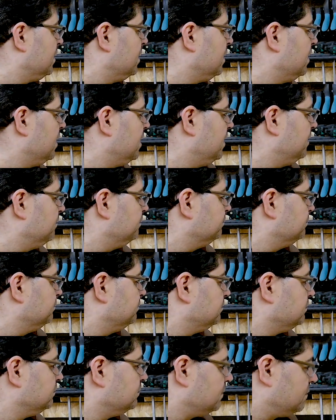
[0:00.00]
Ähm,
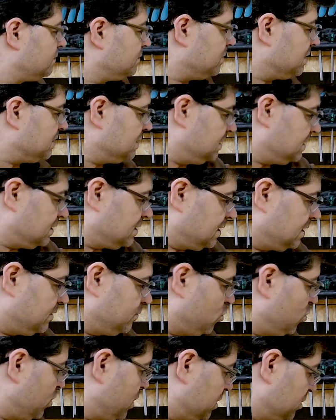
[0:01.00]
man sieht das an
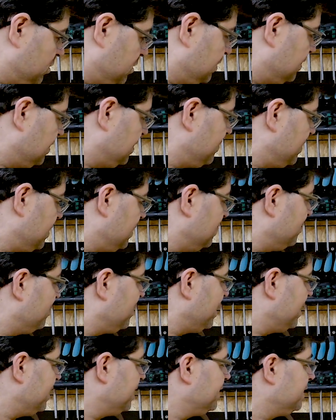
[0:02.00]
dem orangenen Thema hier
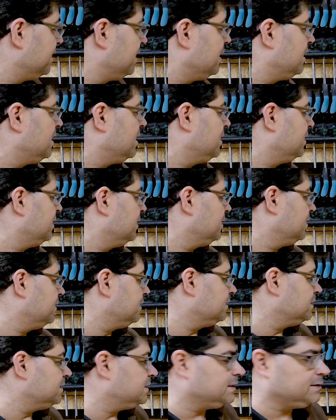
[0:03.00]
bei
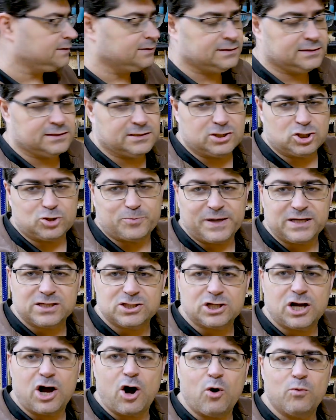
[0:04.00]
äh, den äh,
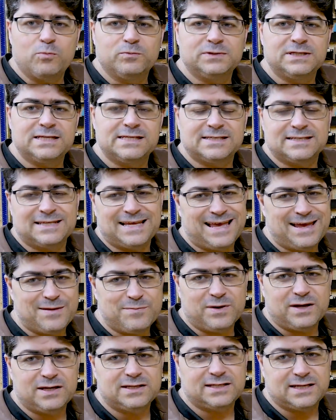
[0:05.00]
Spacksschrauben, die sind
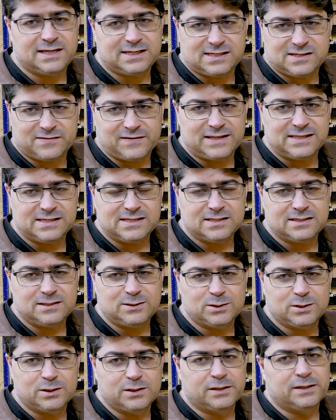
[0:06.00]
immer
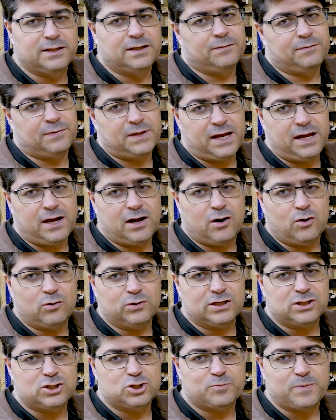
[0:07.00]
T20. Naja,
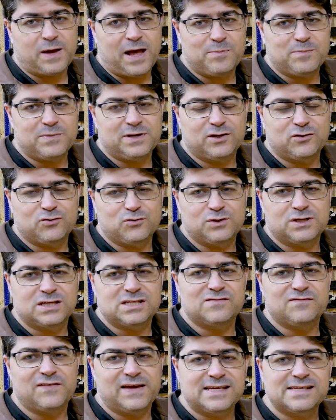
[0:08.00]
und das spart mir natürlich
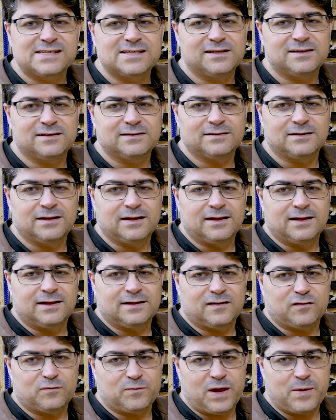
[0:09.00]
das Wechseln,
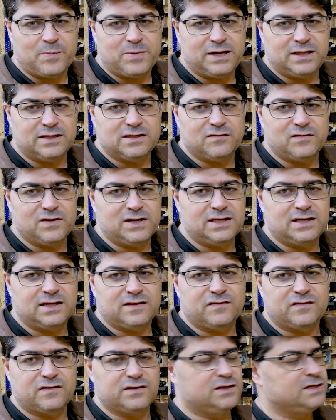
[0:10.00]
das Permanente. Wenn ich
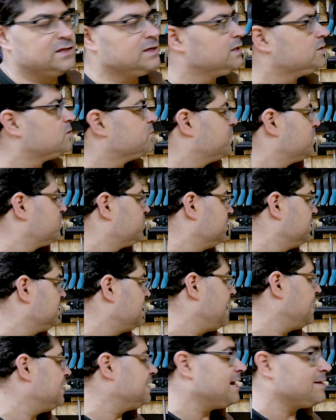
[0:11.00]
jetzt hier zum Beispiel
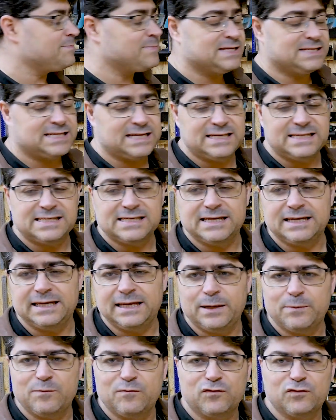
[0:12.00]
dreieinhalb mal 16
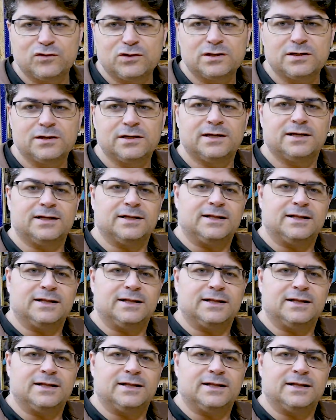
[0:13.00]
nehmen würde,